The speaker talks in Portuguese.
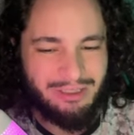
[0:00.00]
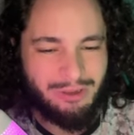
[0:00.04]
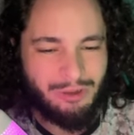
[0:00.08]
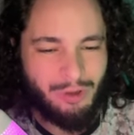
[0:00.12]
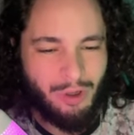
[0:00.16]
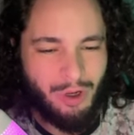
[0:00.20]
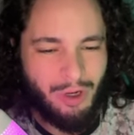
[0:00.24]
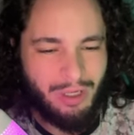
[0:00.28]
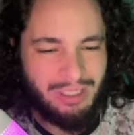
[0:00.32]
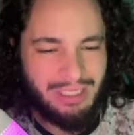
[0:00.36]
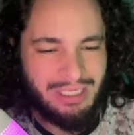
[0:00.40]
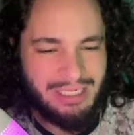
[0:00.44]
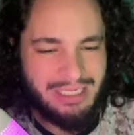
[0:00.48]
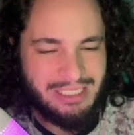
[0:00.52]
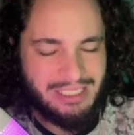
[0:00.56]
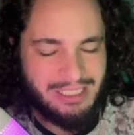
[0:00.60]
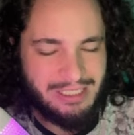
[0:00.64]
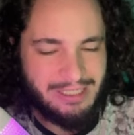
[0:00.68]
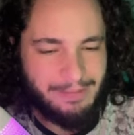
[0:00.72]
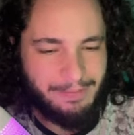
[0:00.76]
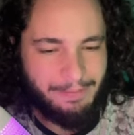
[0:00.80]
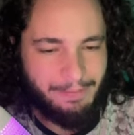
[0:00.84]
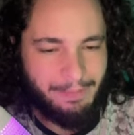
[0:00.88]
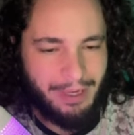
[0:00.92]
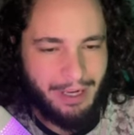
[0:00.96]

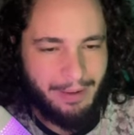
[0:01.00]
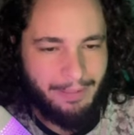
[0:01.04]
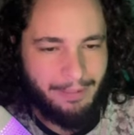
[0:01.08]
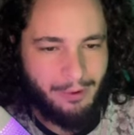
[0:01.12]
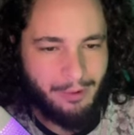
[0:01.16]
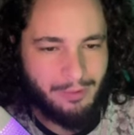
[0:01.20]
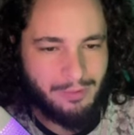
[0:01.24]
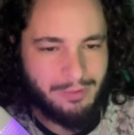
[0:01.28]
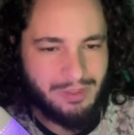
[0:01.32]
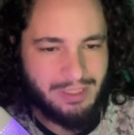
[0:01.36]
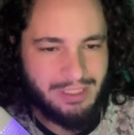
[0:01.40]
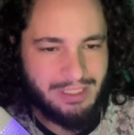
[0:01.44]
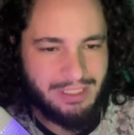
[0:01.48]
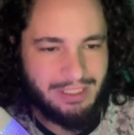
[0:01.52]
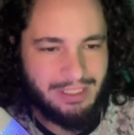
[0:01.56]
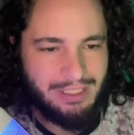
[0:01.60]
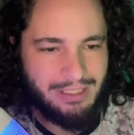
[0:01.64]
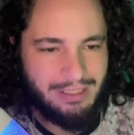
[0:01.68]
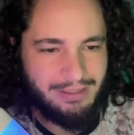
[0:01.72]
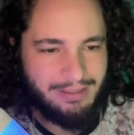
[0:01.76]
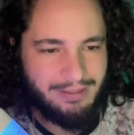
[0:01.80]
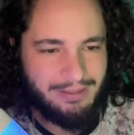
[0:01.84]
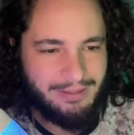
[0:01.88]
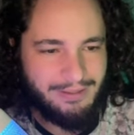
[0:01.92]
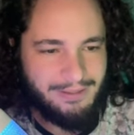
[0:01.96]
dólares para
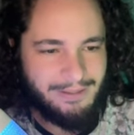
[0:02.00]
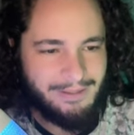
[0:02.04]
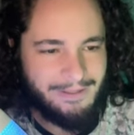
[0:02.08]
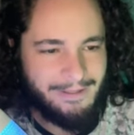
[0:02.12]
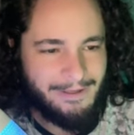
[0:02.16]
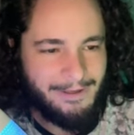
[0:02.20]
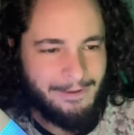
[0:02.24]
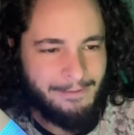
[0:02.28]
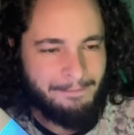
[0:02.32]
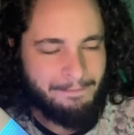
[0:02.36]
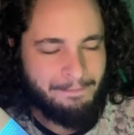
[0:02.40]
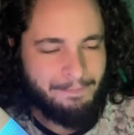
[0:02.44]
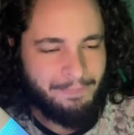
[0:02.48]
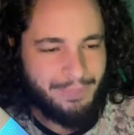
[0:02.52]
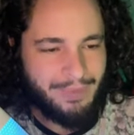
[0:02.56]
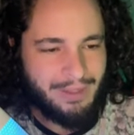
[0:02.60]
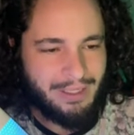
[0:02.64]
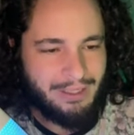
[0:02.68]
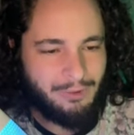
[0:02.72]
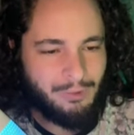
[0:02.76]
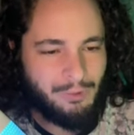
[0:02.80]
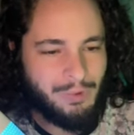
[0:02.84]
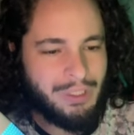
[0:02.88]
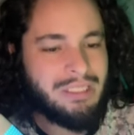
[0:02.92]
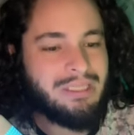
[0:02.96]
conseguir
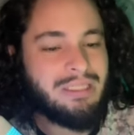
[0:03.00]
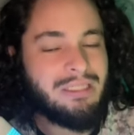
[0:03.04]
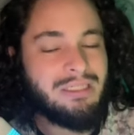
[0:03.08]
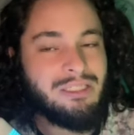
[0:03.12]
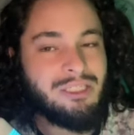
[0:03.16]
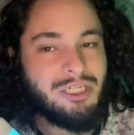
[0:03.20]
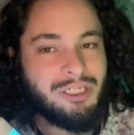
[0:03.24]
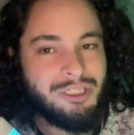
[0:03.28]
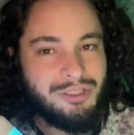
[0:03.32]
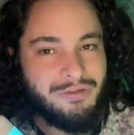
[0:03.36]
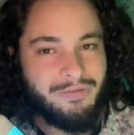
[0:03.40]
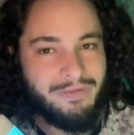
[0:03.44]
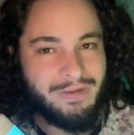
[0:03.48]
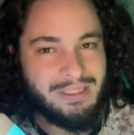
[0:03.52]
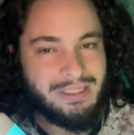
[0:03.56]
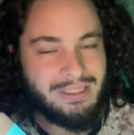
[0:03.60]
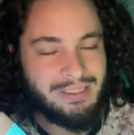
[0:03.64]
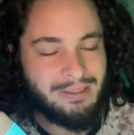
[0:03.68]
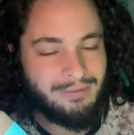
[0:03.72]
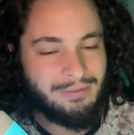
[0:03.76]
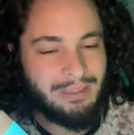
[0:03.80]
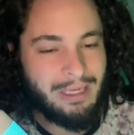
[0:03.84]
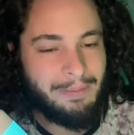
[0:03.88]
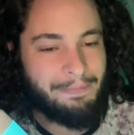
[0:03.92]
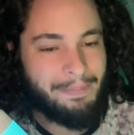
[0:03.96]
o item de
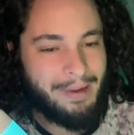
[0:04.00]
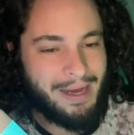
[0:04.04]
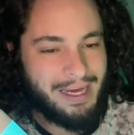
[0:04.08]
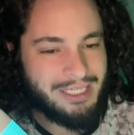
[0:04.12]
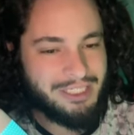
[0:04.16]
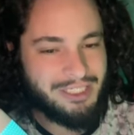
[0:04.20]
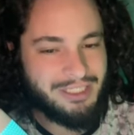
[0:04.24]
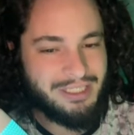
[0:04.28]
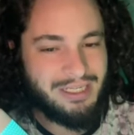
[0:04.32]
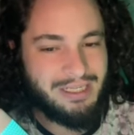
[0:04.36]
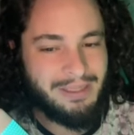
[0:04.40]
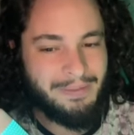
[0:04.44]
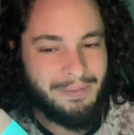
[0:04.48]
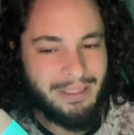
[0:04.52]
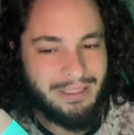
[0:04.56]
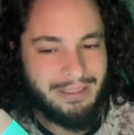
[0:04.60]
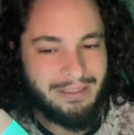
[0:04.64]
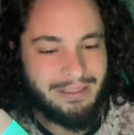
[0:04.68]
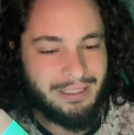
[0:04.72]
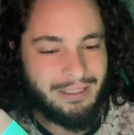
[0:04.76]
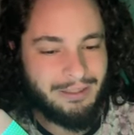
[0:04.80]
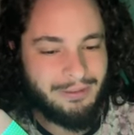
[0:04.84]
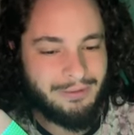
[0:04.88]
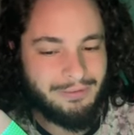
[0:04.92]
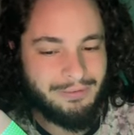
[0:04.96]
ativação da página
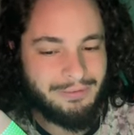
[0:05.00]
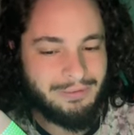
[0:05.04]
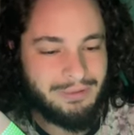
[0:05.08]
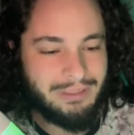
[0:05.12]
elemental.